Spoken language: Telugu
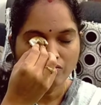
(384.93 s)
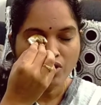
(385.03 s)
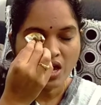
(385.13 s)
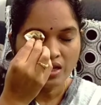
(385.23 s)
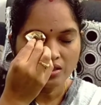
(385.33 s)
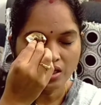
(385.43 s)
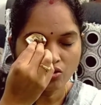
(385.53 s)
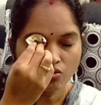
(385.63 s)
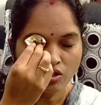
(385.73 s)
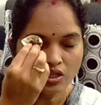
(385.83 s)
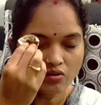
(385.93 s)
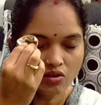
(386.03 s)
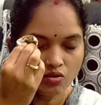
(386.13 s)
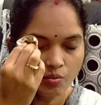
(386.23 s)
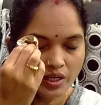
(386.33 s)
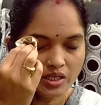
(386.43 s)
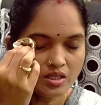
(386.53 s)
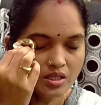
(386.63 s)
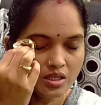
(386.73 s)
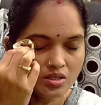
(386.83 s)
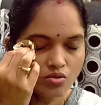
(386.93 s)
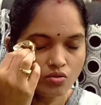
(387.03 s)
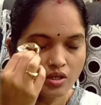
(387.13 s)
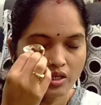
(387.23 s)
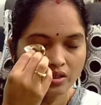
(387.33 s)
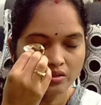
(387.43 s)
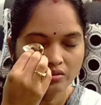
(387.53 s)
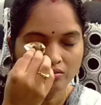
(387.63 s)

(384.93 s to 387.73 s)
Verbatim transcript: మీ ఐస్ తట్టుకునేంత వరకు పెట్టేసి తీస్తూ ఉండండి